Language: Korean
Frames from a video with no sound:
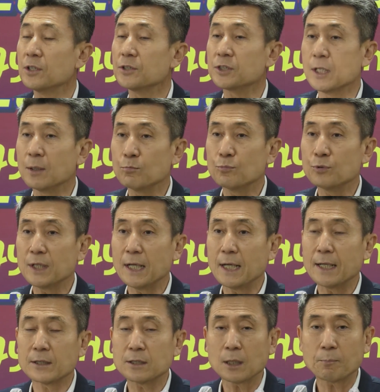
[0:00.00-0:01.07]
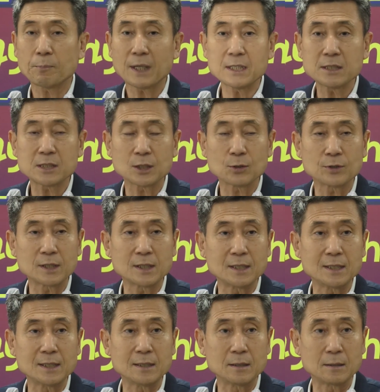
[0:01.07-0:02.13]
정부의 특별한
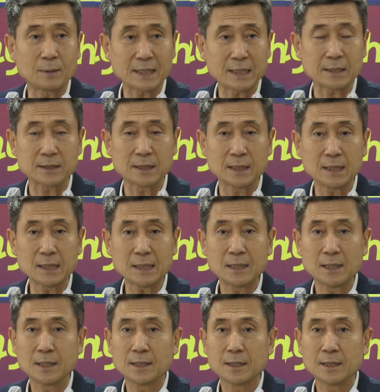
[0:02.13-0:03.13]
지원을 받아서